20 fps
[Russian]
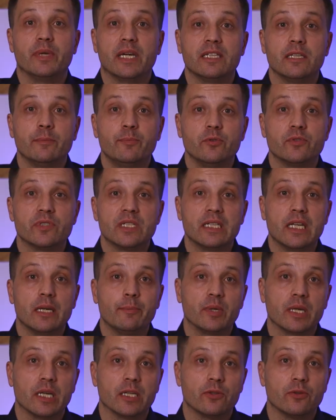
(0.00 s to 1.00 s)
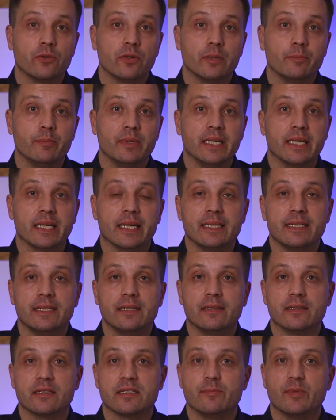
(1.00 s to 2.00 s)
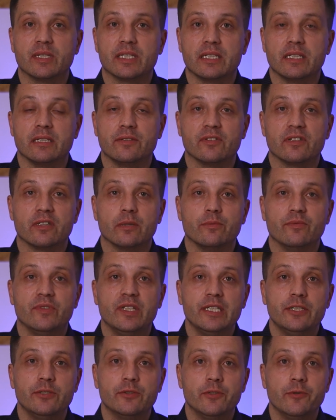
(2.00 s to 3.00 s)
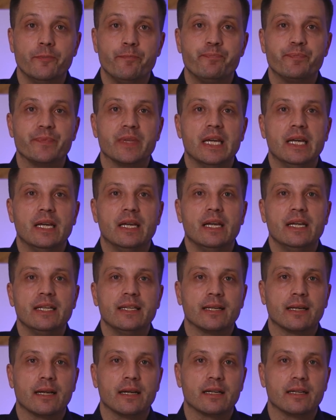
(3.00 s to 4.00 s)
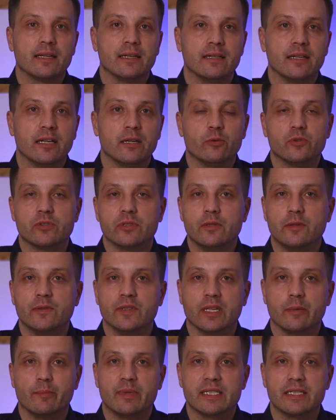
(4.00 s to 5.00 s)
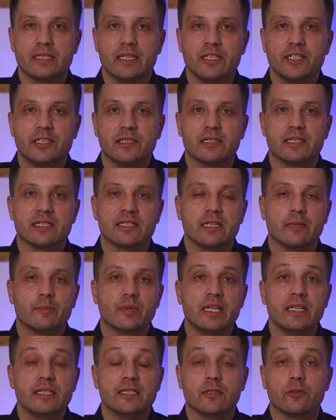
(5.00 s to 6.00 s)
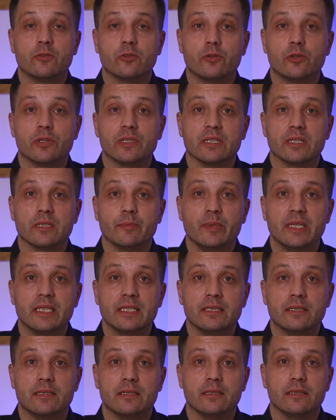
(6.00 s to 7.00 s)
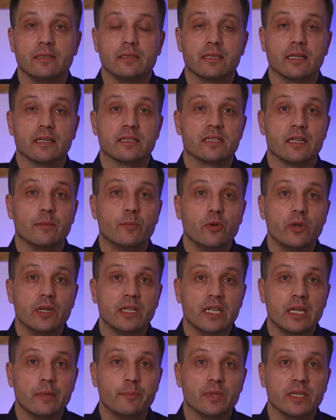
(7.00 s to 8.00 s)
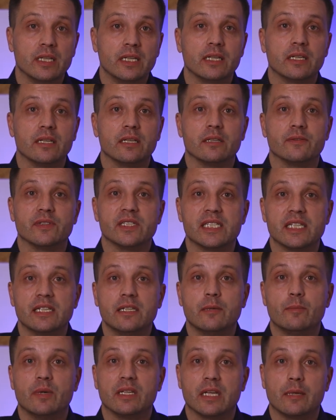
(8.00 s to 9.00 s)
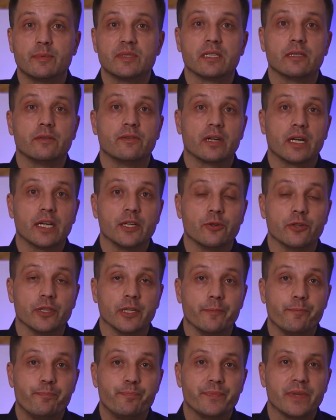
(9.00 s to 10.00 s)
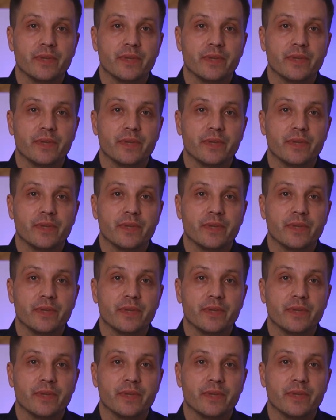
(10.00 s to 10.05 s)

Пятый плюс Анапы, который бы я хотел рассмотреть в этом видео это, как я условно обозначил, разнообразие курортных мест э, как самой Анапы, так и в целом Анапского района.